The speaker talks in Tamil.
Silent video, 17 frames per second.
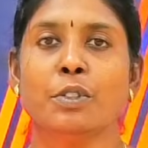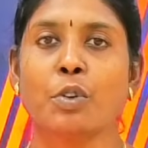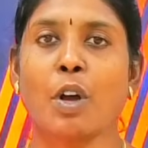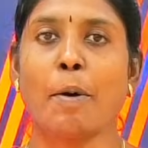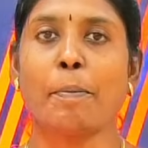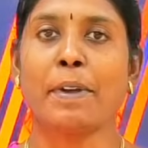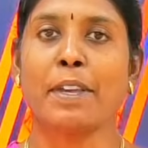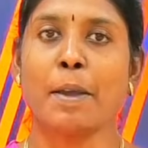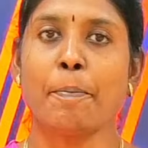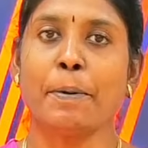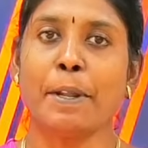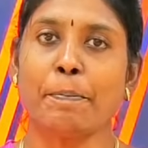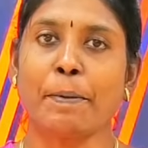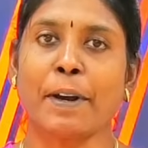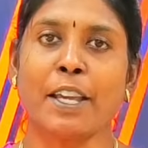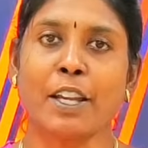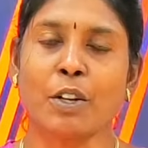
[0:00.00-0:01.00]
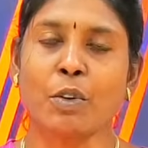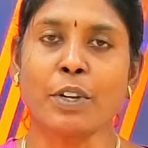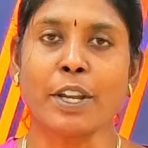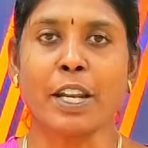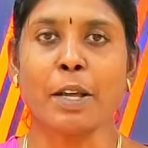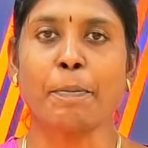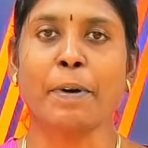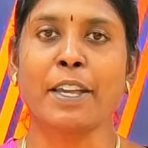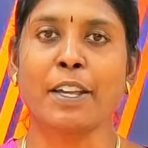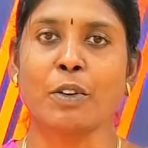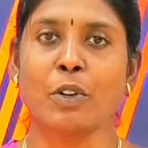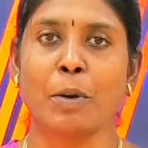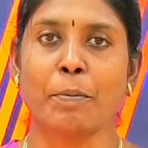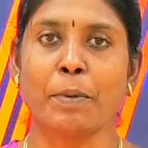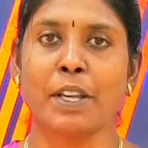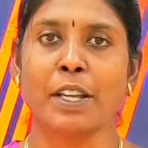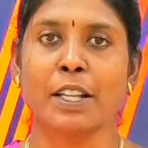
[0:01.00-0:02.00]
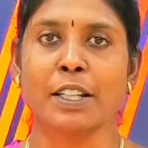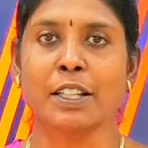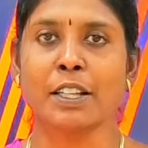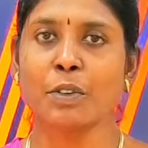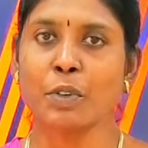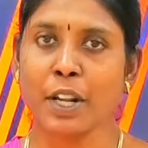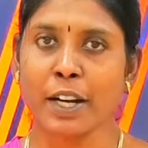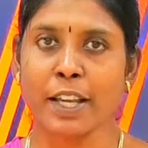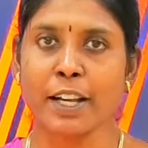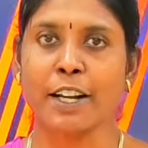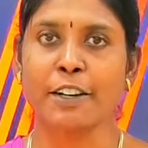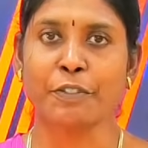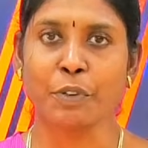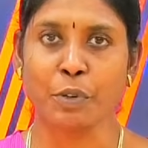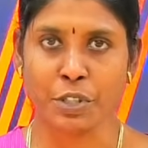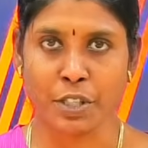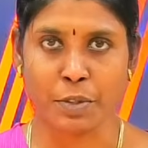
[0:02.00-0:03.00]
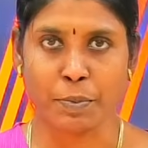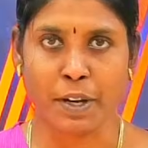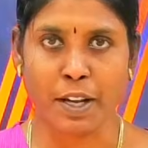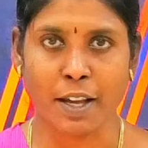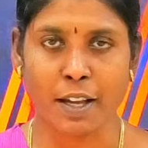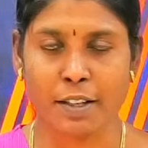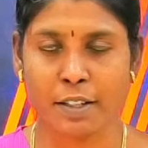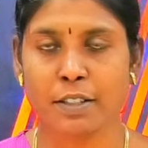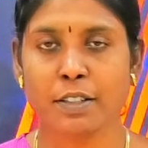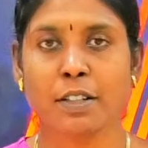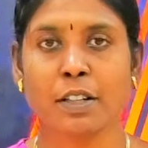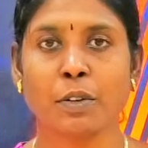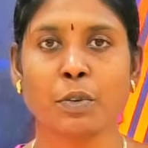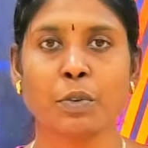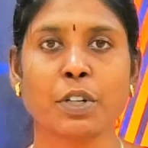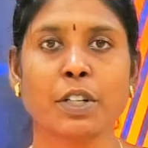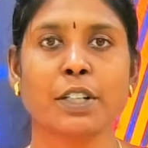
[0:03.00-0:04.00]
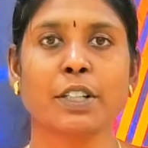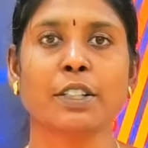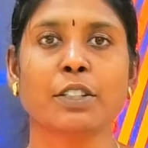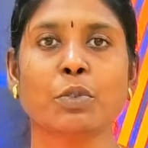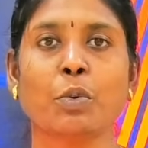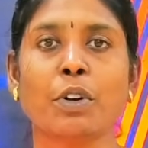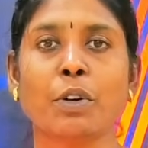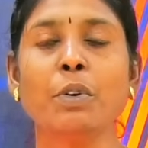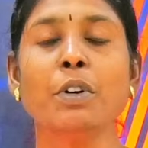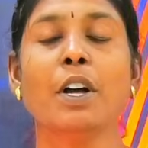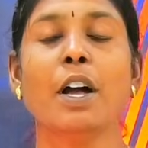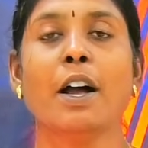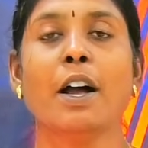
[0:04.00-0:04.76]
ஸோ அப்போ எப்படி படிக்கணும் என்ன படிக்கணும் அப்படிங்கிறது தான் நிறைய கன்ஃபியூஷன்ஸ் வர அவங்களுக்கு தோணும்